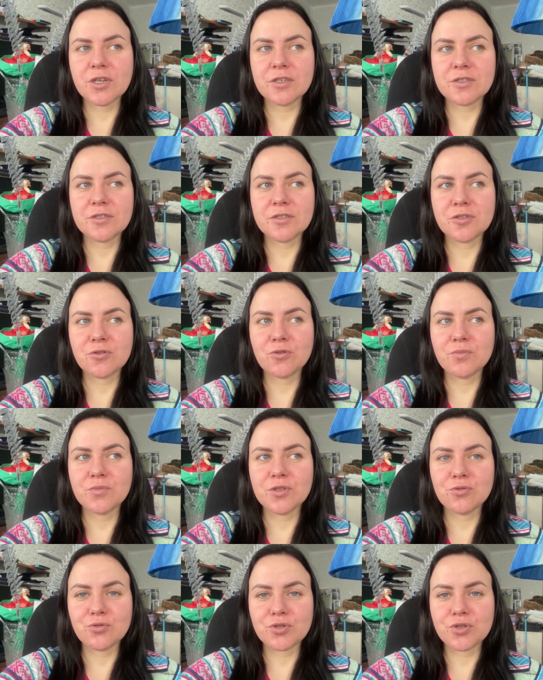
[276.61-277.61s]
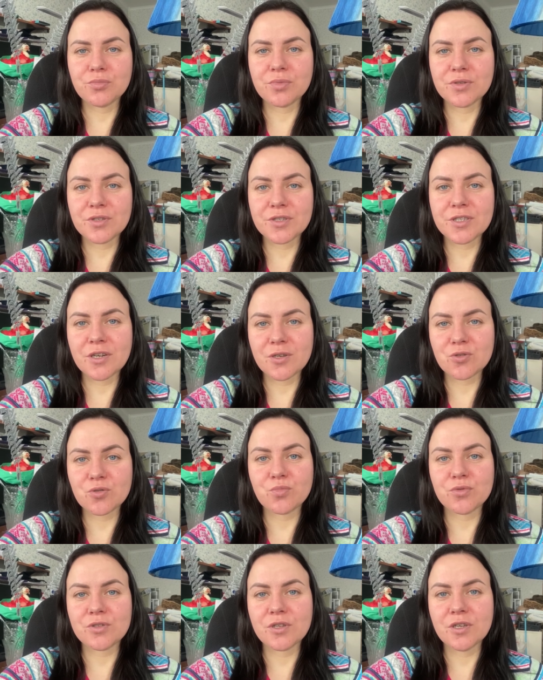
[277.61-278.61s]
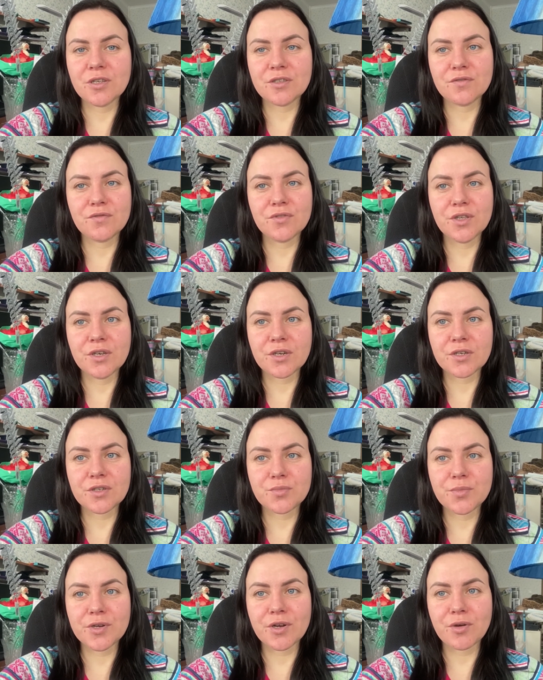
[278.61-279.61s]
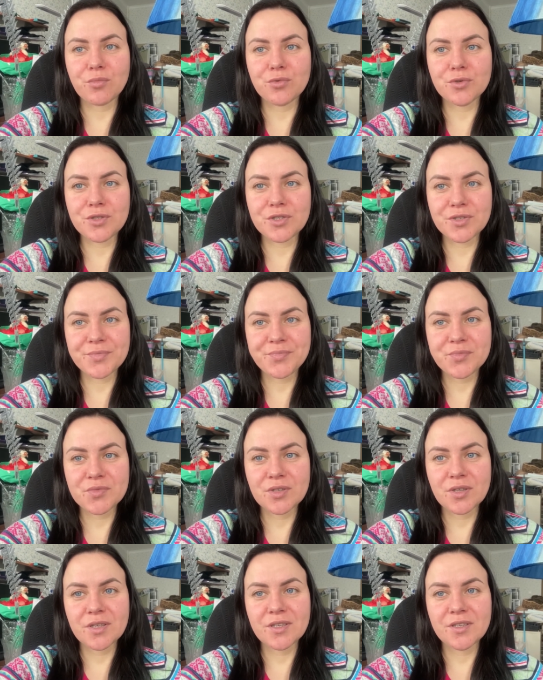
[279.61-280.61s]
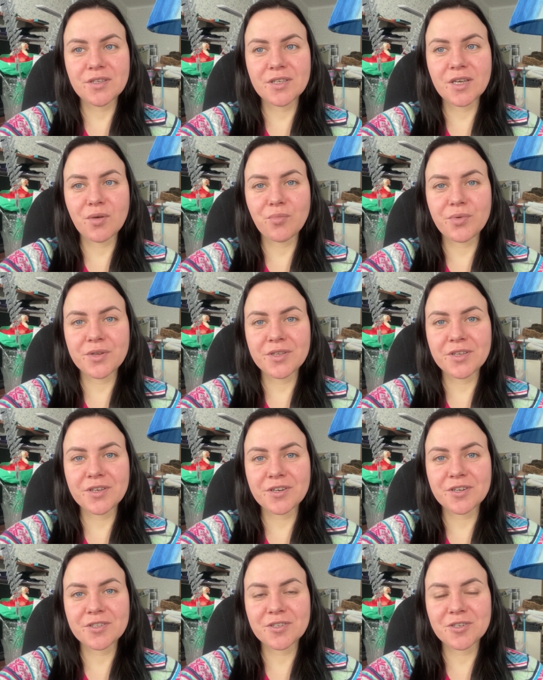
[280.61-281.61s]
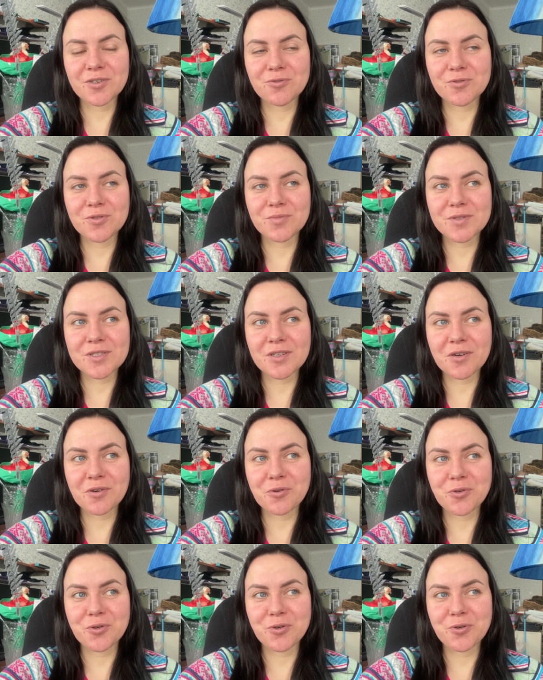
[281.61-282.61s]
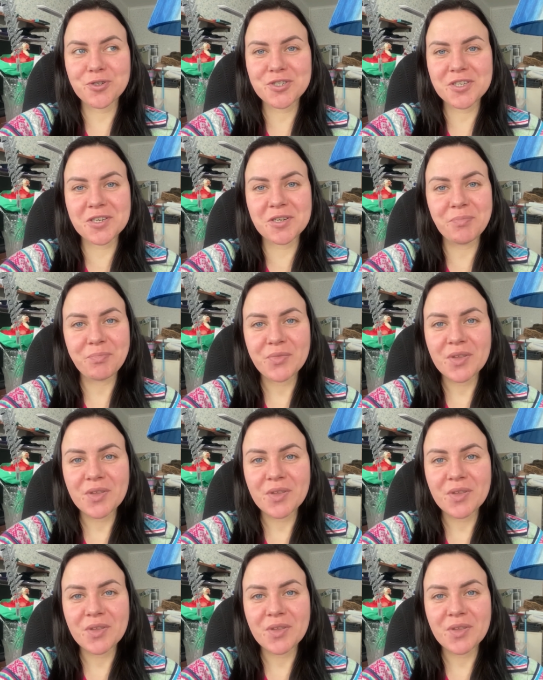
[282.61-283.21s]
ужасное, что мне нужно было сразу после этого ехать по работе. И я приехала к людям с такой рожей.